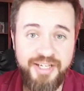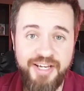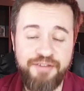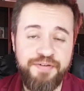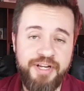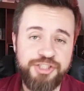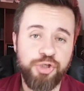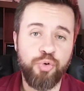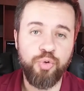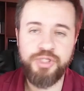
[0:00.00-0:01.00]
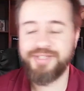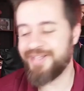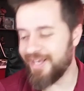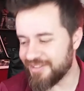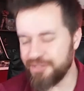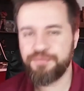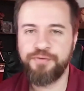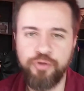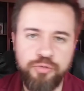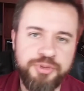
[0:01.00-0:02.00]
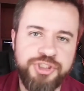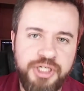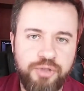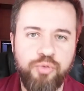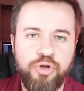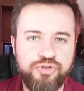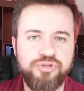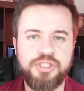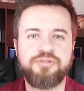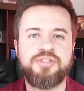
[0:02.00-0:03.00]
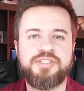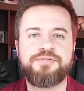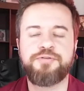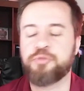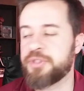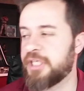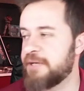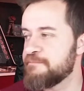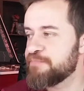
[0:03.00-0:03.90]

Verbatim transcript: Referente ao Hulk desse filme, já que eu gosto tanto desse filme, né?